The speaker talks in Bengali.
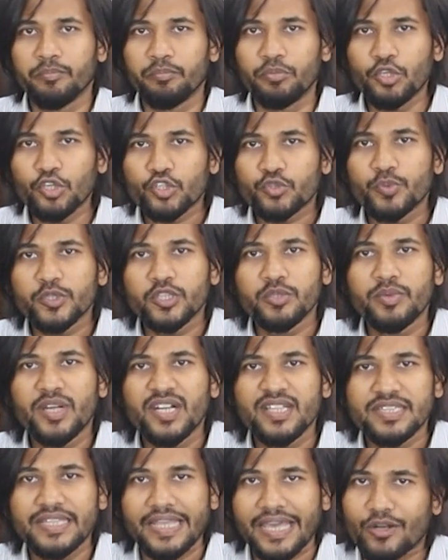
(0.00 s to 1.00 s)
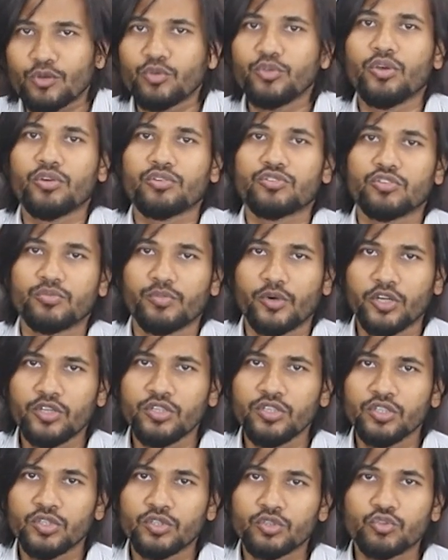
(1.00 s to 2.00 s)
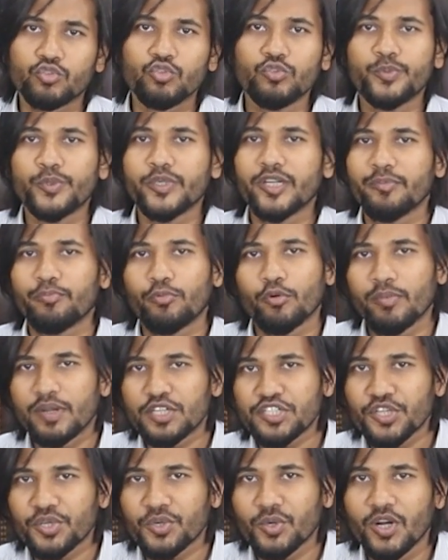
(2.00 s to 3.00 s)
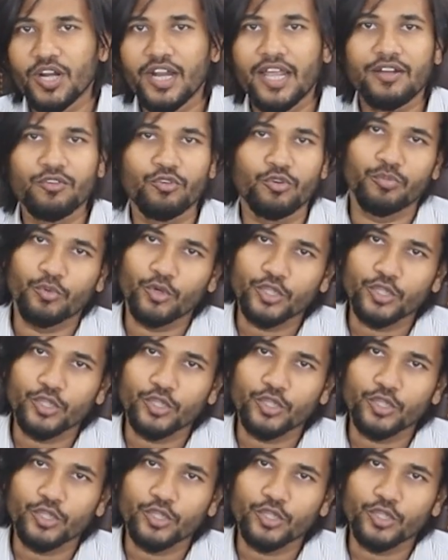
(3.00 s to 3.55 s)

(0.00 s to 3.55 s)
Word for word: বৃহস্পতিবার তেরোই অক্টোবর দুপুরে প্রবাসী কল্যাণ ও